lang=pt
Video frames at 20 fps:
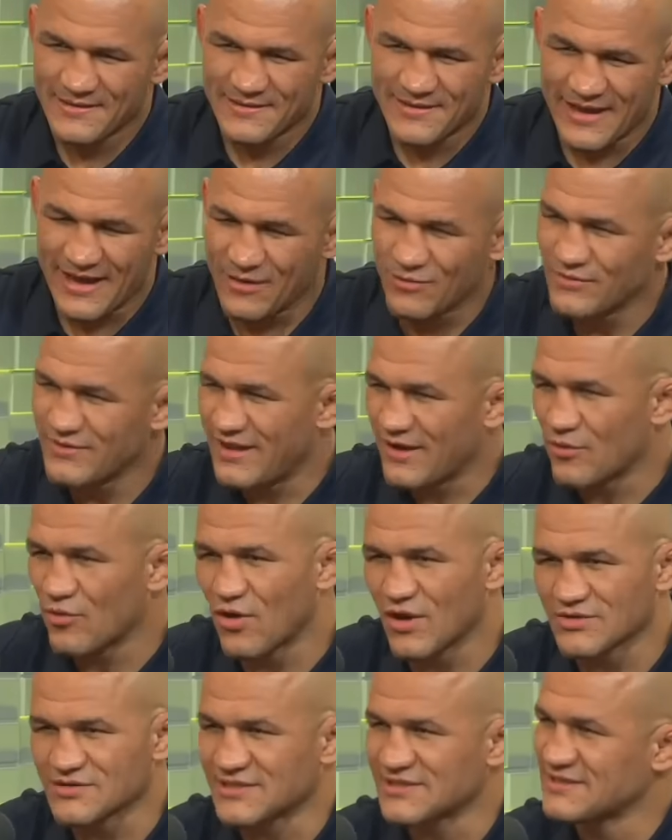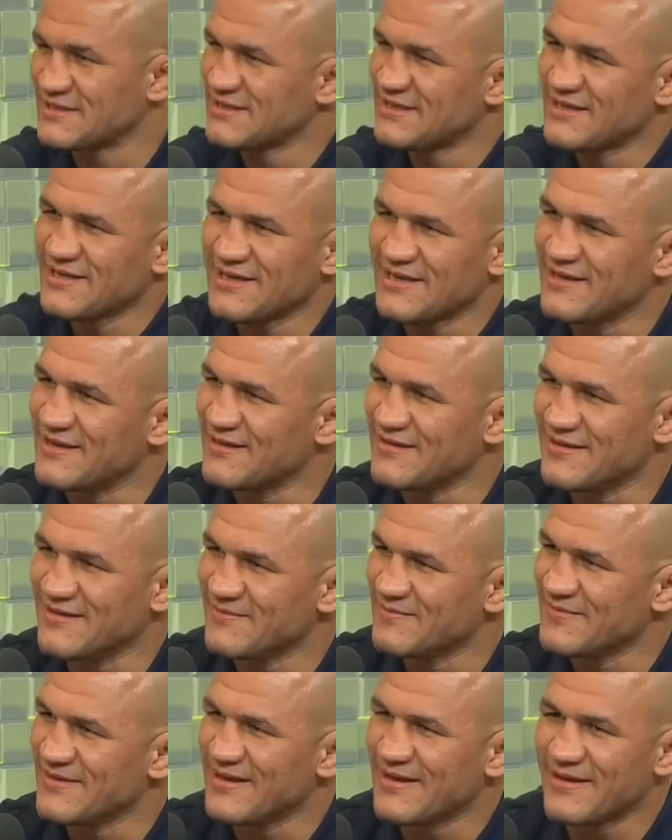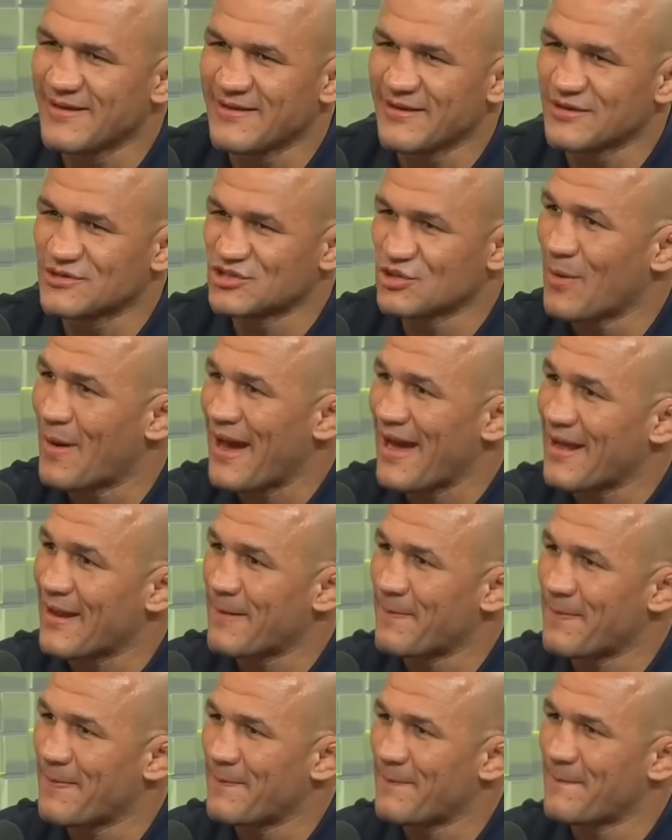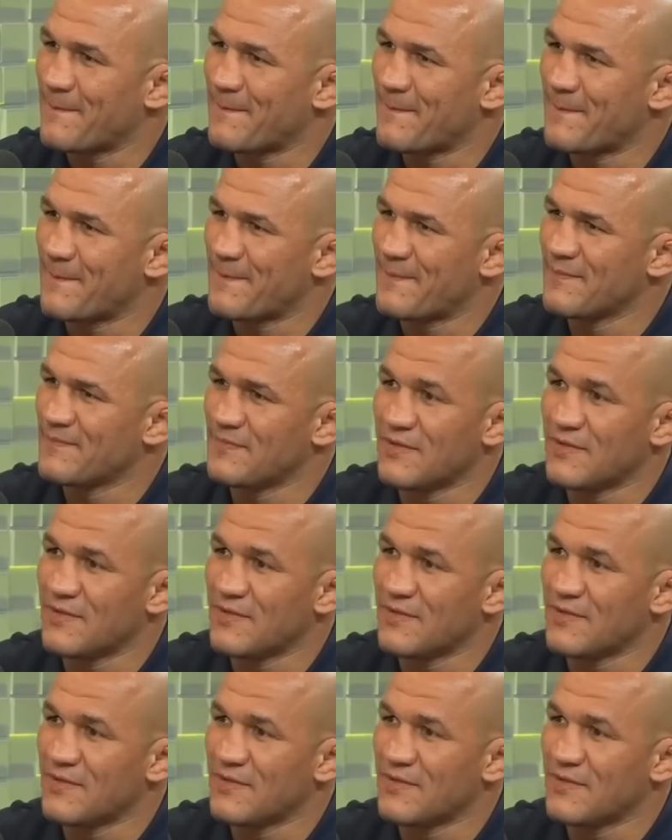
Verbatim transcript: Era um negócio assim que. Eh, tinha, Chegou era, aí no Pride alguma vez?